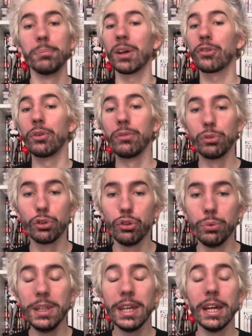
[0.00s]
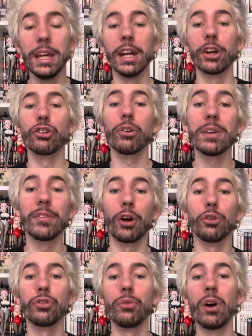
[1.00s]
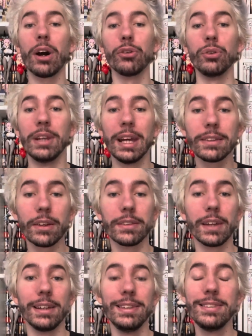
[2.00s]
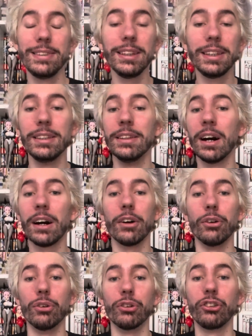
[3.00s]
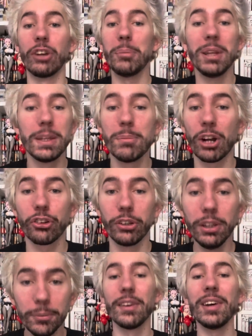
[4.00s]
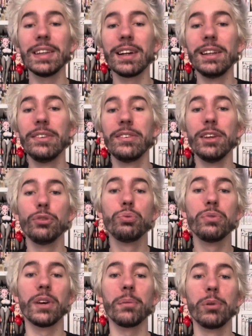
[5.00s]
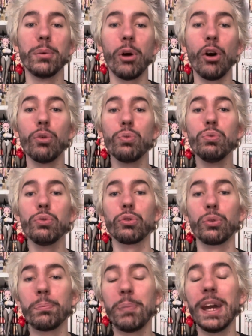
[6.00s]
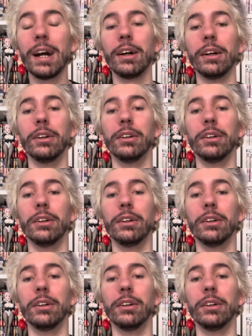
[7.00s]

personne veut de lui, et un jour il va recevoir une lettre d'un lycée qui n'a euh, jamais démarché. Ça va être un lycée tout simplement où son père